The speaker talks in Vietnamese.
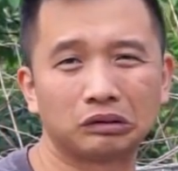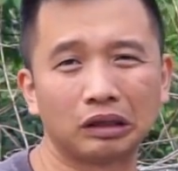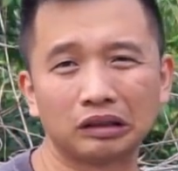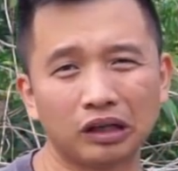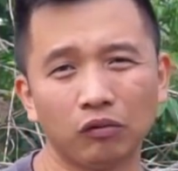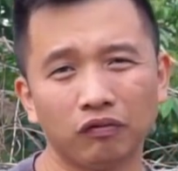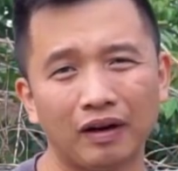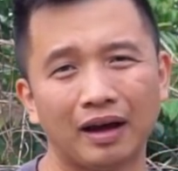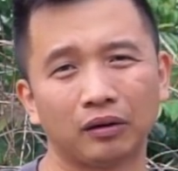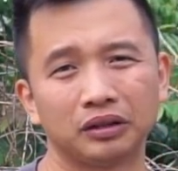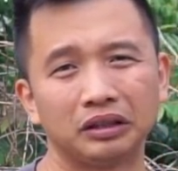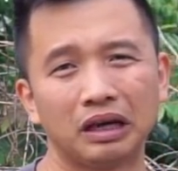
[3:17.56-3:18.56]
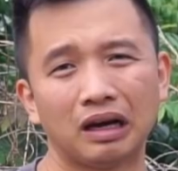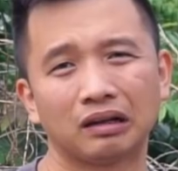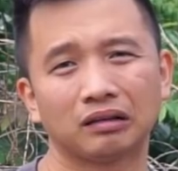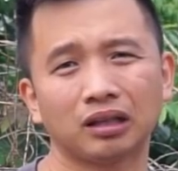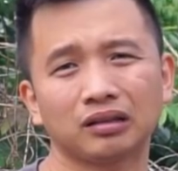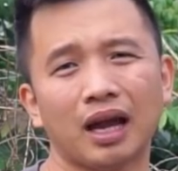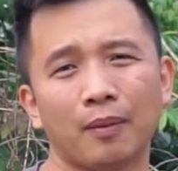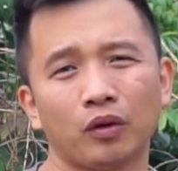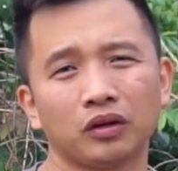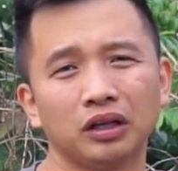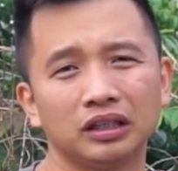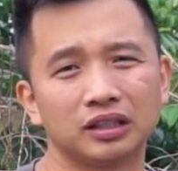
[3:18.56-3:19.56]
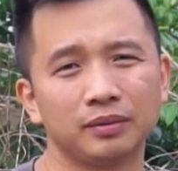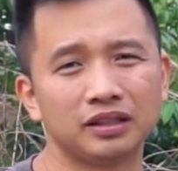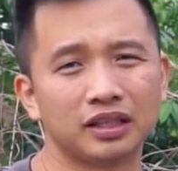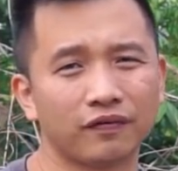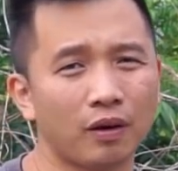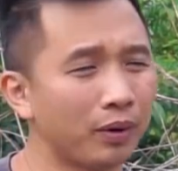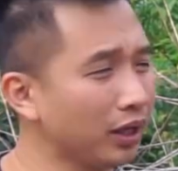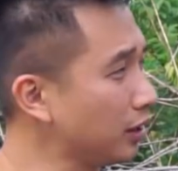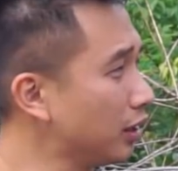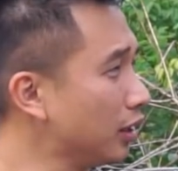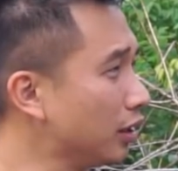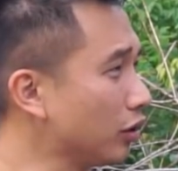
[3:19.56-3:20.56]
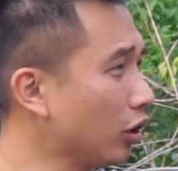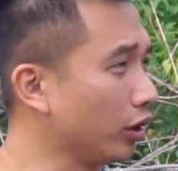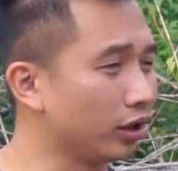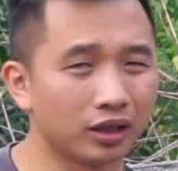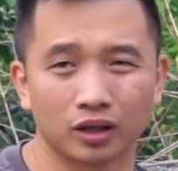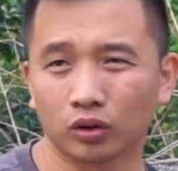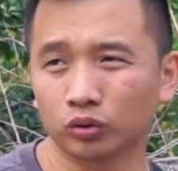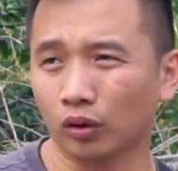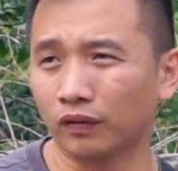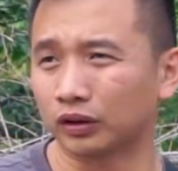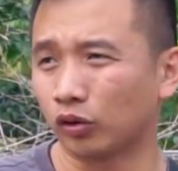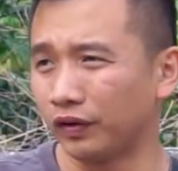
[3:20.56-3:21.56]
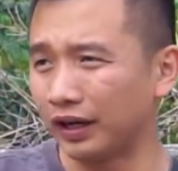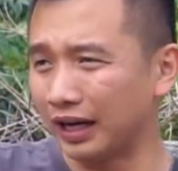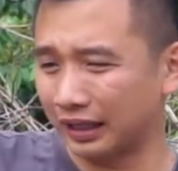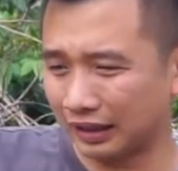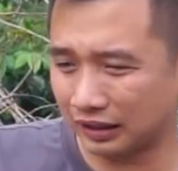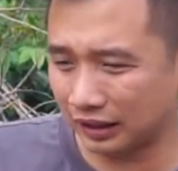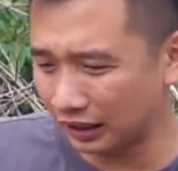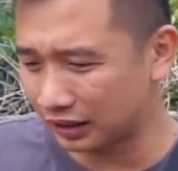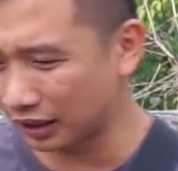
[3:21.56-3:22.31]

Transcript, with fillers: Tấn công vào thì uh, tất cả mọi người sẽ bị diệt vong mất. Rồi, con quái vật Cô Vy này ta sẽ đi